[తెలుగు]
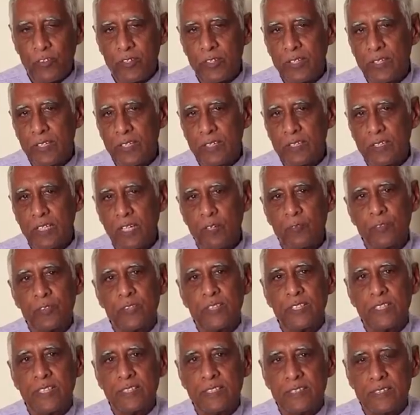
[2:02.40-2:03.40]
కొట్టి తలుపు
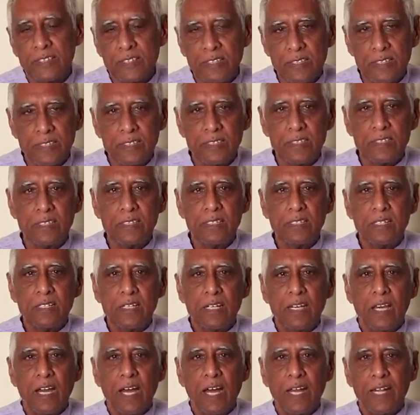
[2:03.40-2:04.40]
తీయించి
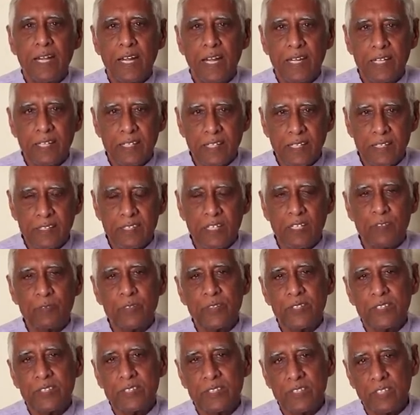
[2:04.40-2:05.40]
ఆ డాక్టర్ గారు
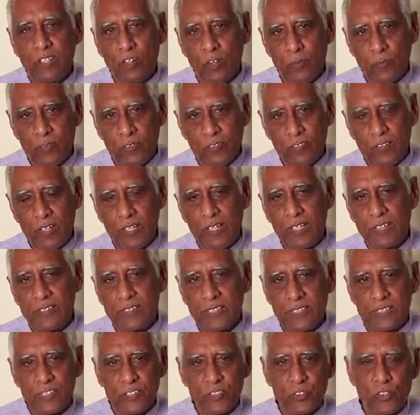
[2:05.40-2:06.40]
తలుపు తీసి లోపలికి వెళ్ళి
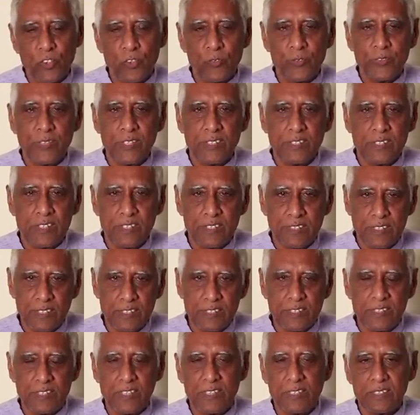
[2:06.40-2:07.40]
సెతస్కోప్ తెచ్చి
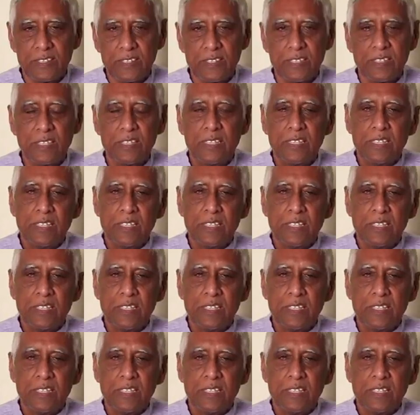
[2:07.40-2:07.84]
టెస్ట్ చేసి